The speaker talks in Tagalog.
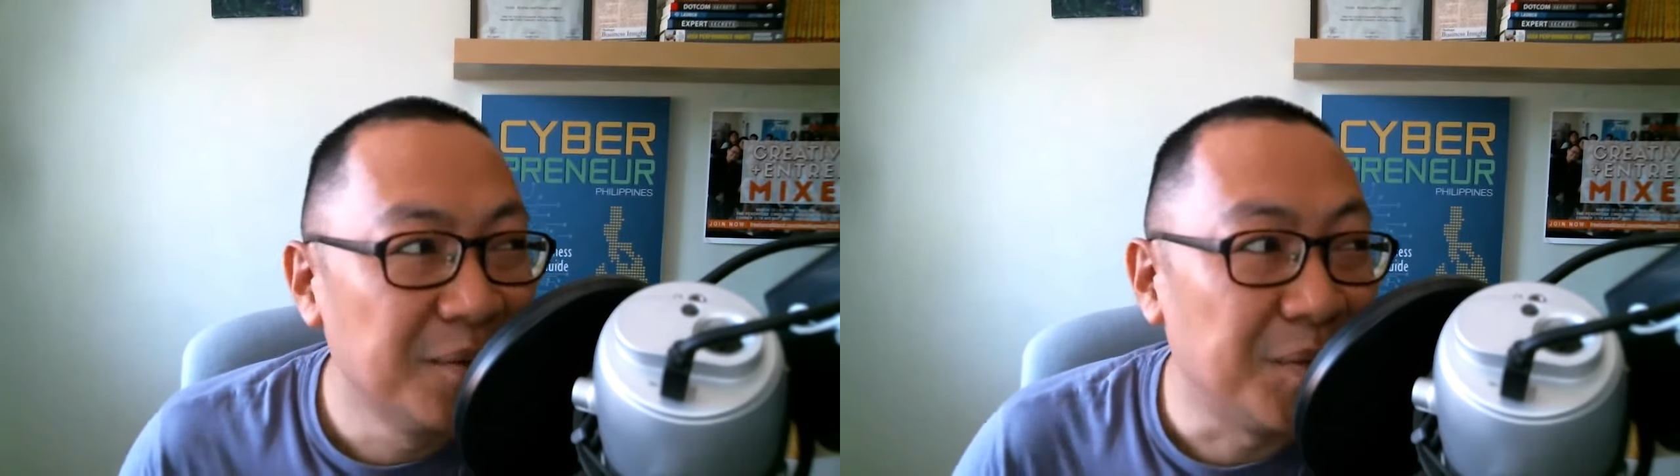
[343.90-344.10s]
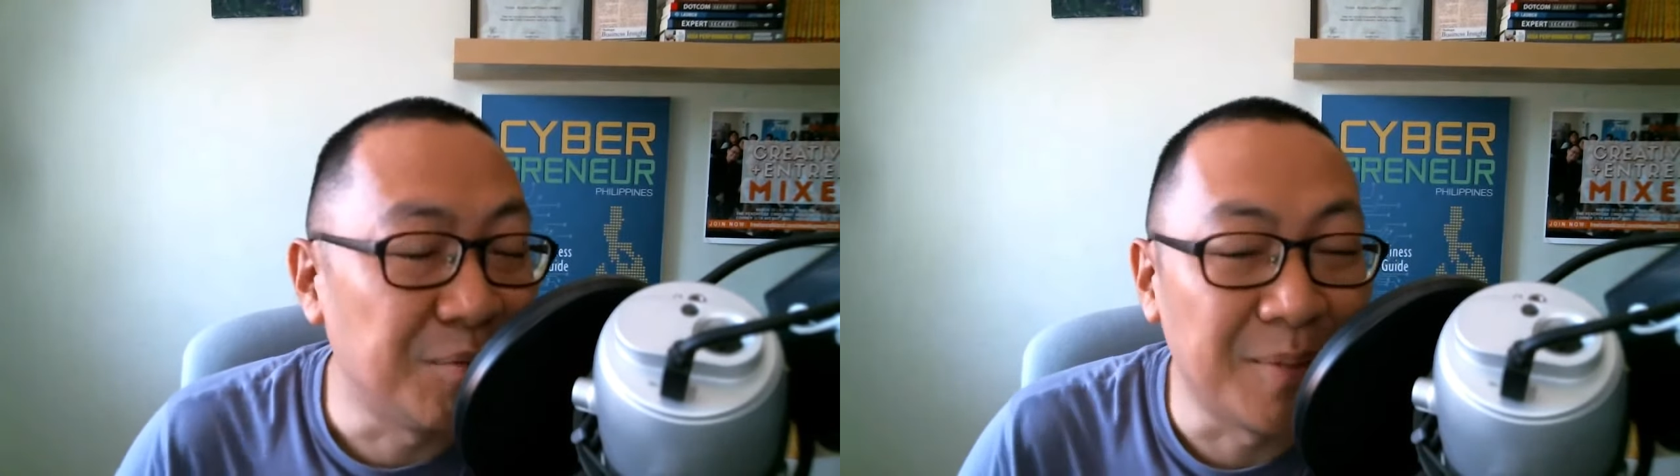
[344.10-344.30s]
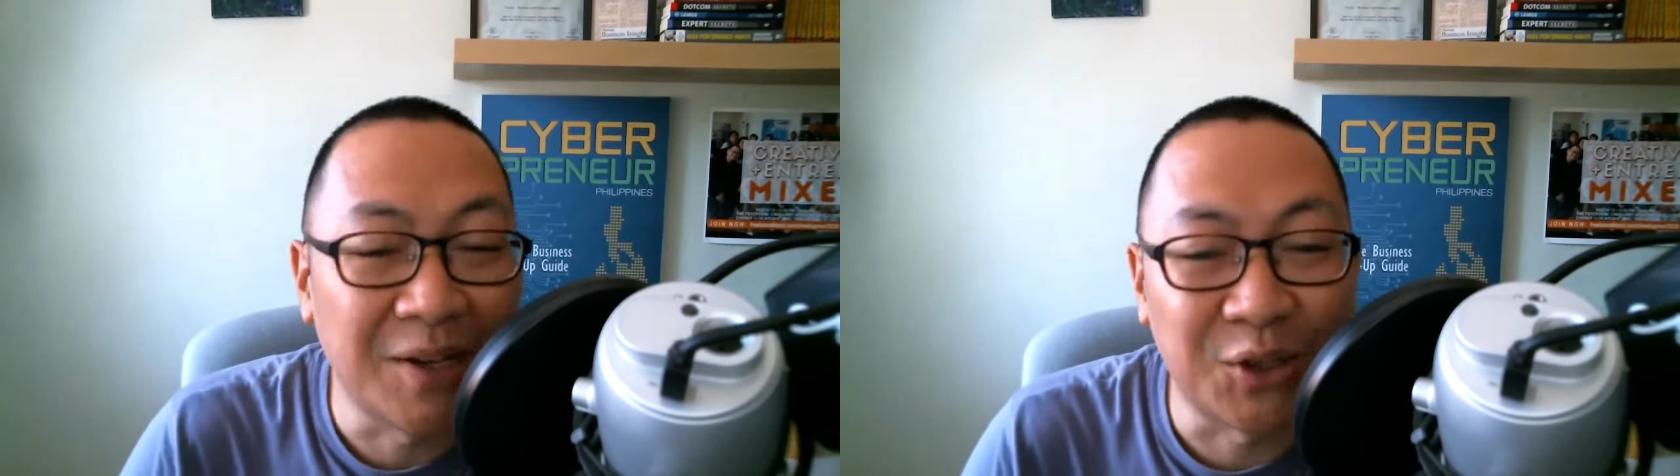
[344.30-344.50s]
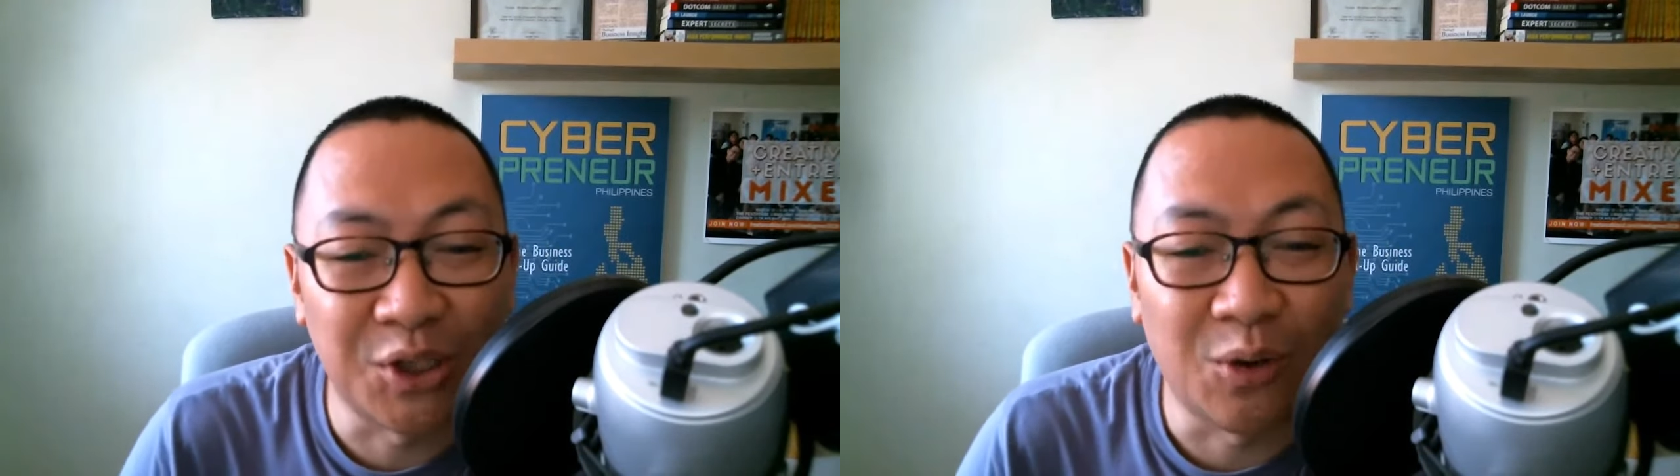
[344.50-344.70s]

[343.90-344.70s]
may pumasok sa